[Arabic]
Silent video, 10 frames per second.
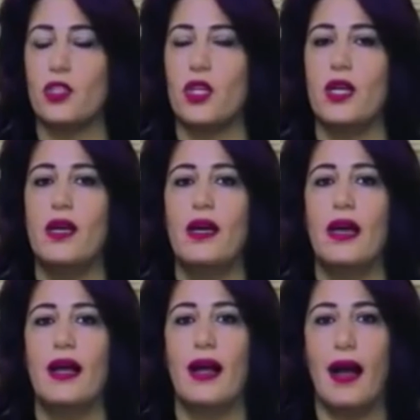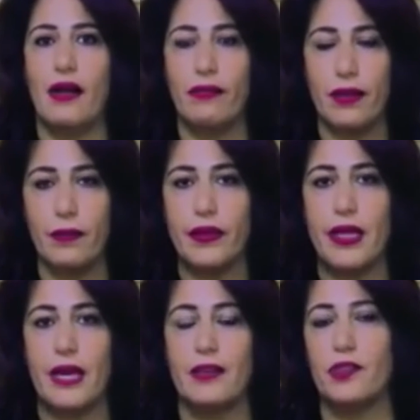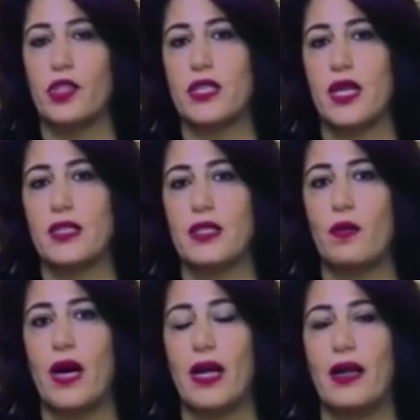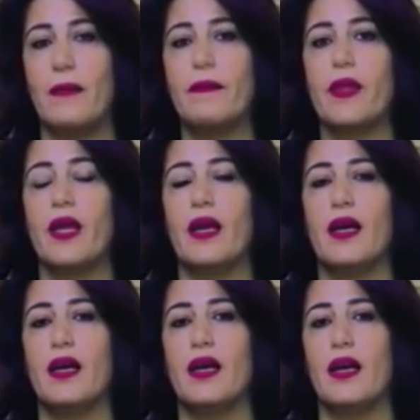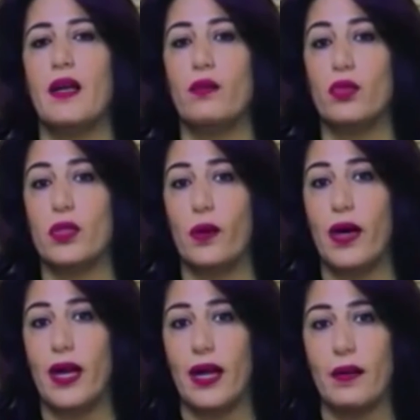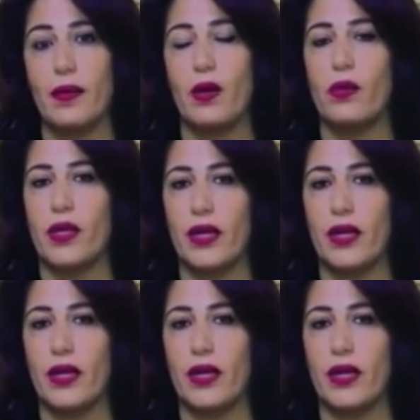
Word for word: سجل آه، حافل بالإنجازات سواء على آه، المستوى العربي أو